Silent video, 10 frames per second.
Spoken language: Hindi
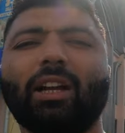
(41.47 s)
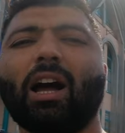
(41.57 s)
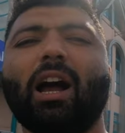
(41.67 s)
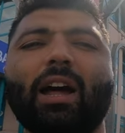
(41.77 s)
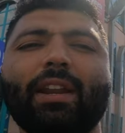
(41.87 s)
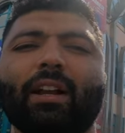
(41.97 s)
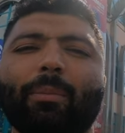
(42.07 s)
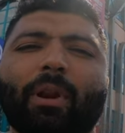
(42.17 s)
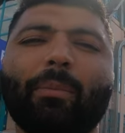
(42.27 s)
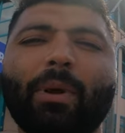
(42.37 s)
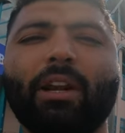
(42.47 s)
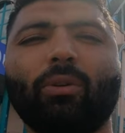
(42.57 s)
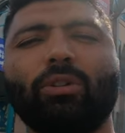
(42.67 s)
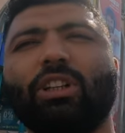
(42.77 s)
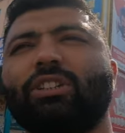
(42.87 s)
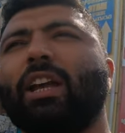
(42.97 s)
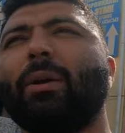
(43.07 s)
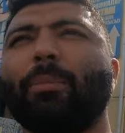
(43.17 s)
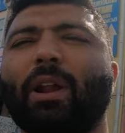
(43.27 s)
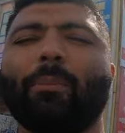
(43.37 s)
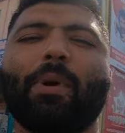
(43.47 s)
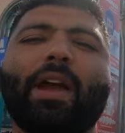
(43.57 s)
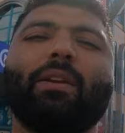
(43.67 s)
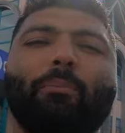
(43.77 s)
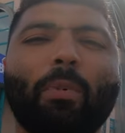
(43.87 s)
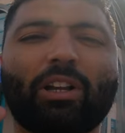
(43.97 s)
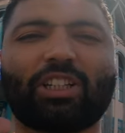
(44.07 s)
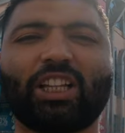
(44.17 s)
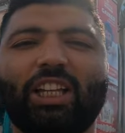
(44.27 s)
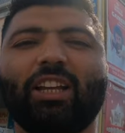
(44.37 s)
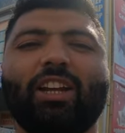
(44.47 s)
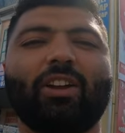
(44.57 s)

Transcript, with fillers: यहाँ आने का मेरा मेन उद्देश्य है मेरा मेन मकसद